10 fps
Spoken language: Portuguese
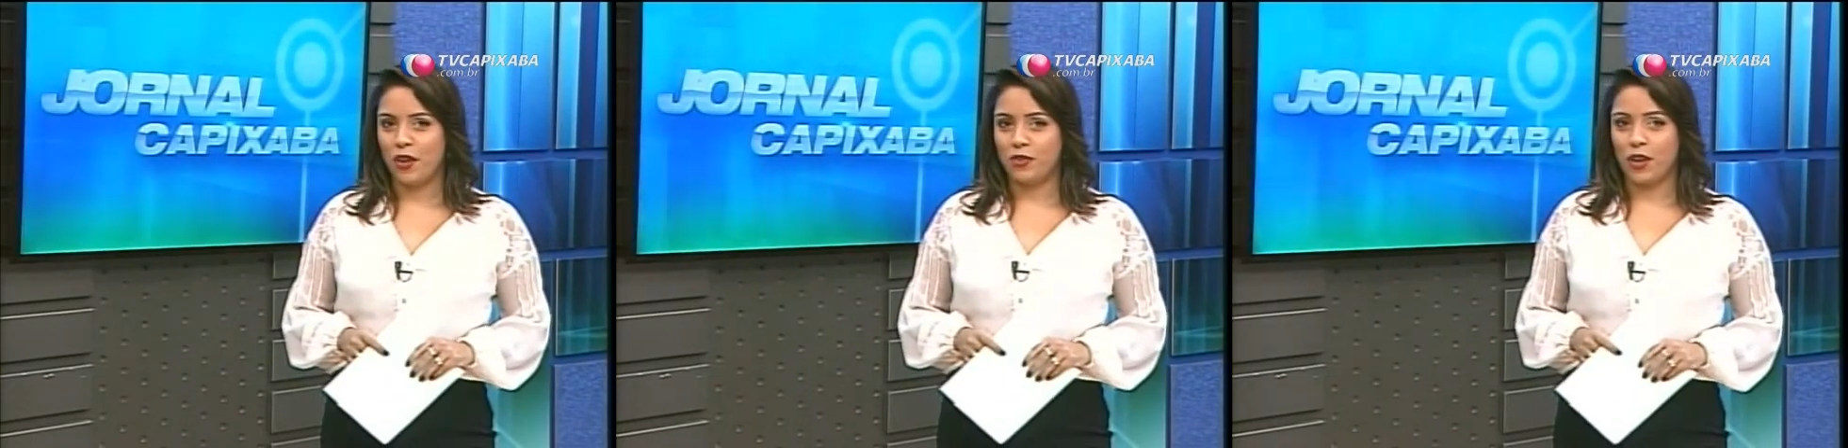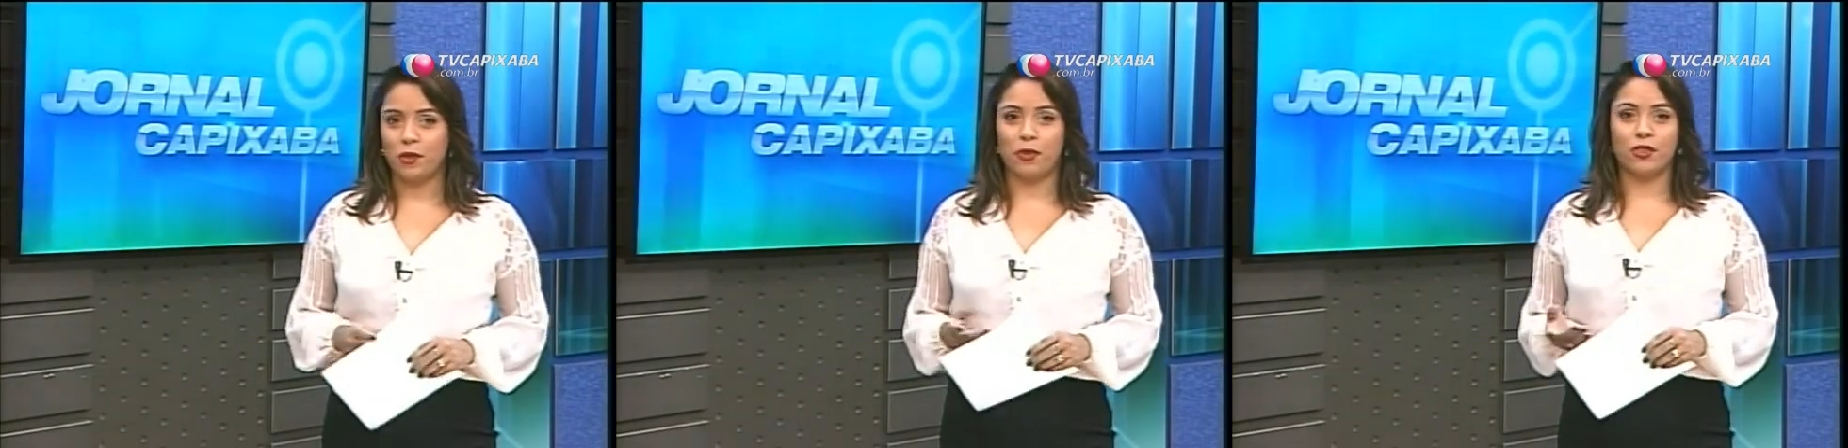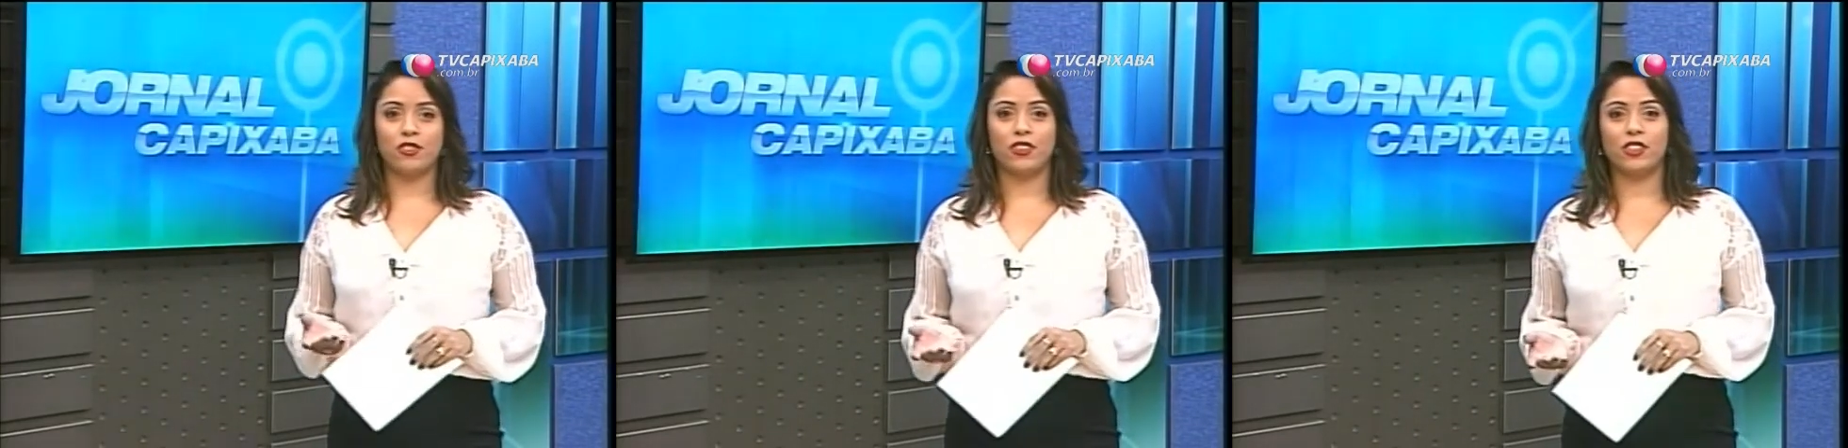No
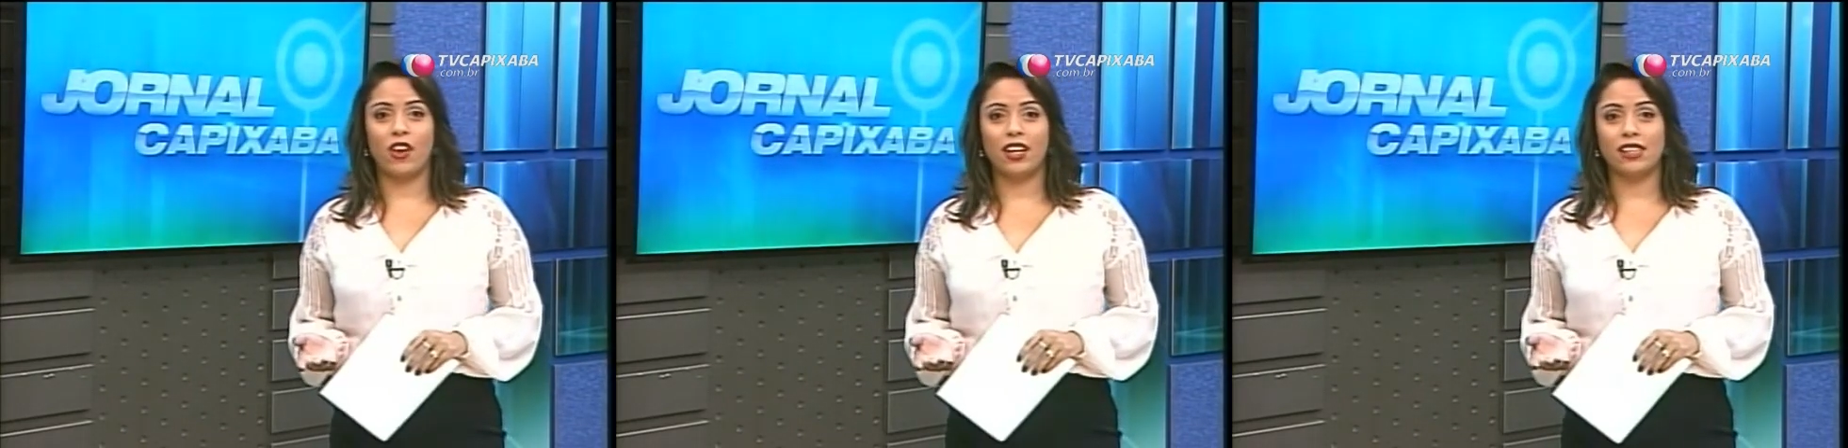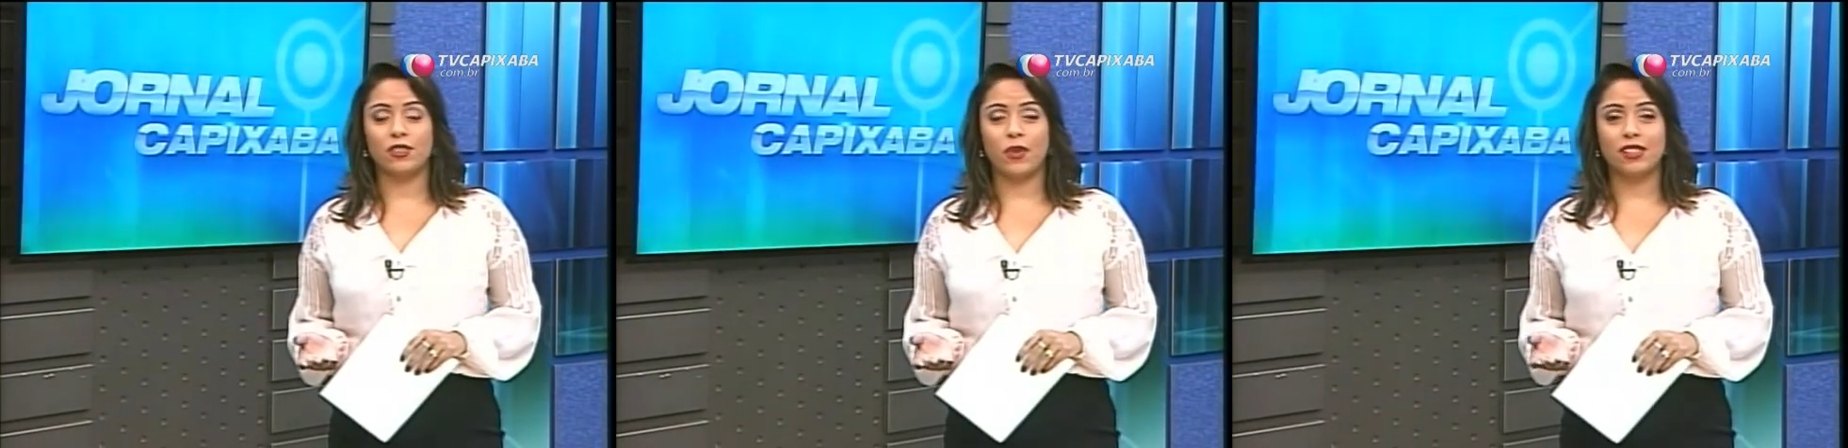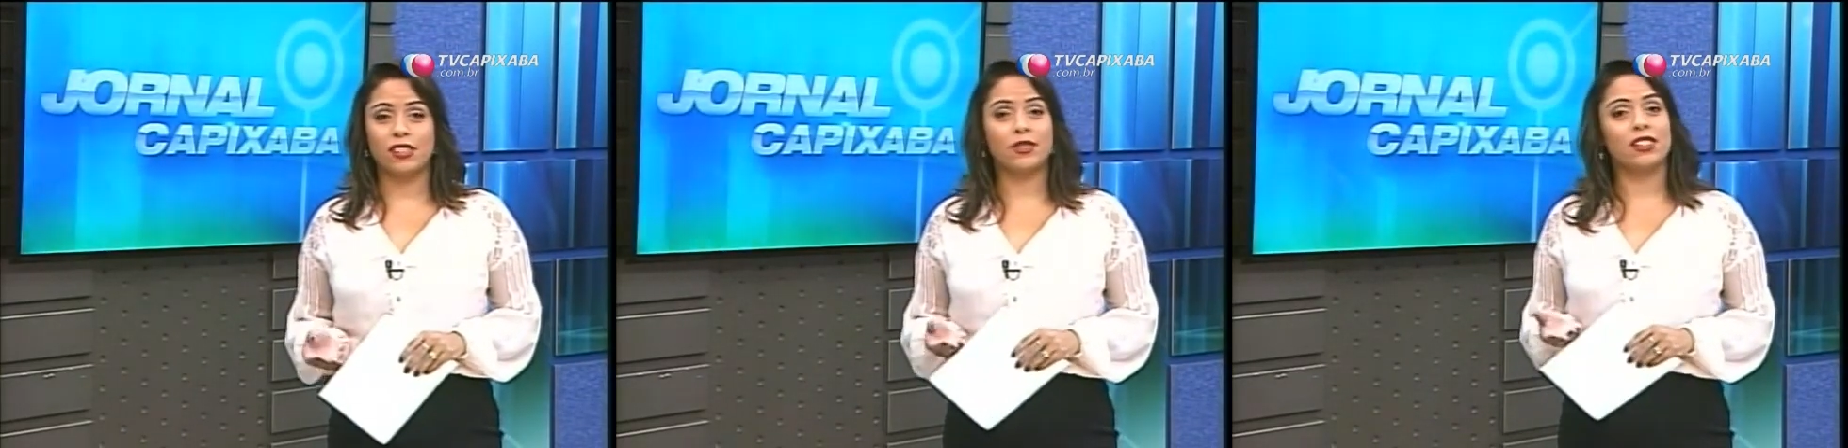aeroporto de Vitória, a
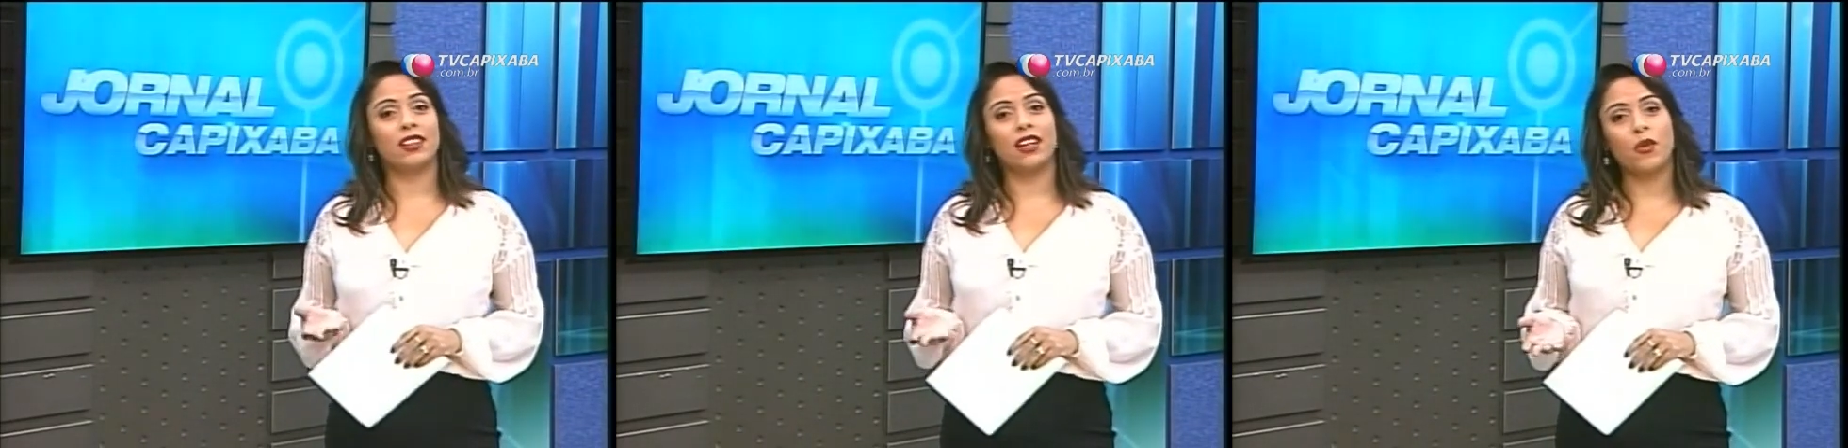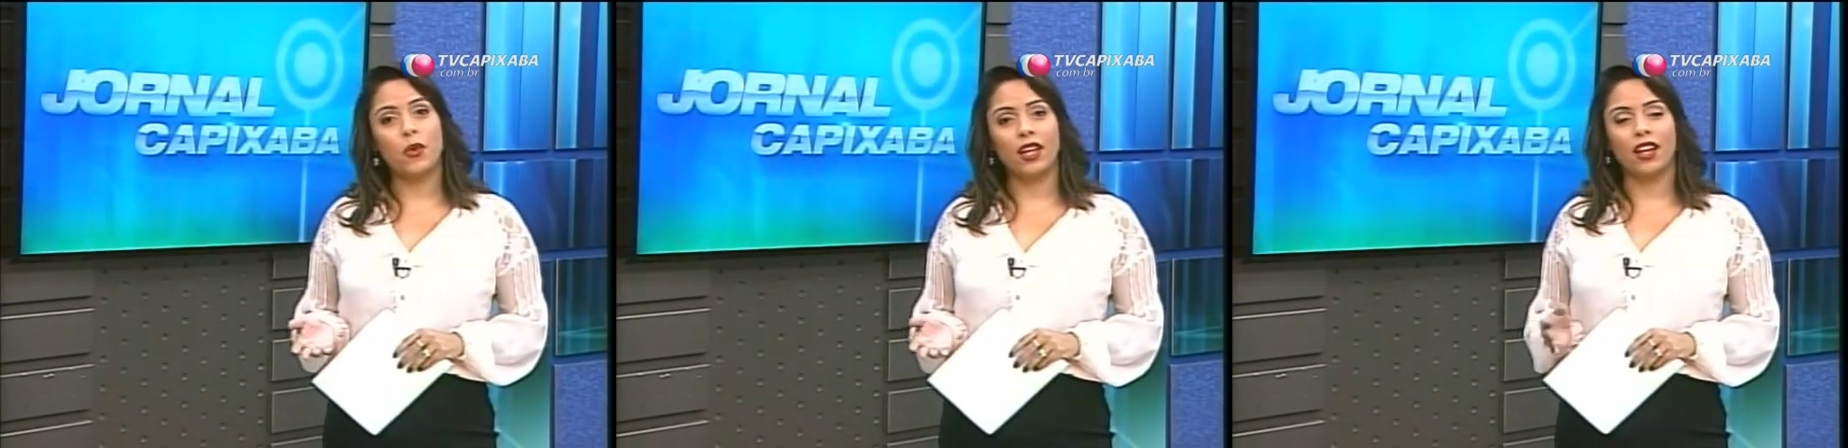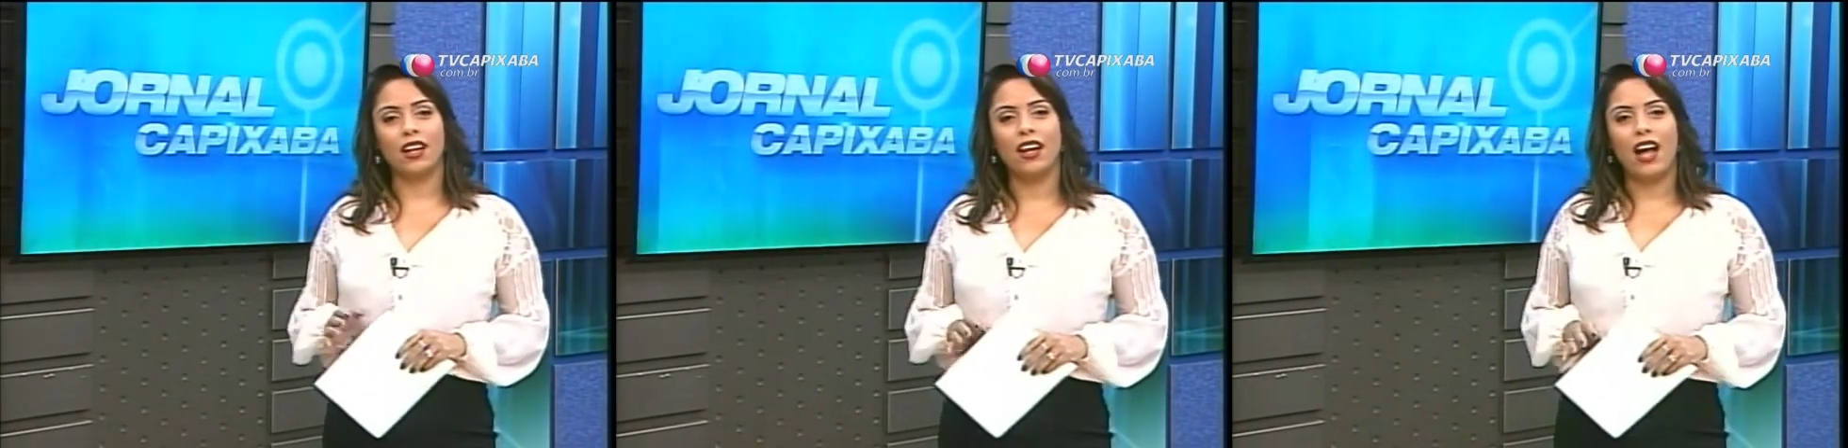situação está tranquila.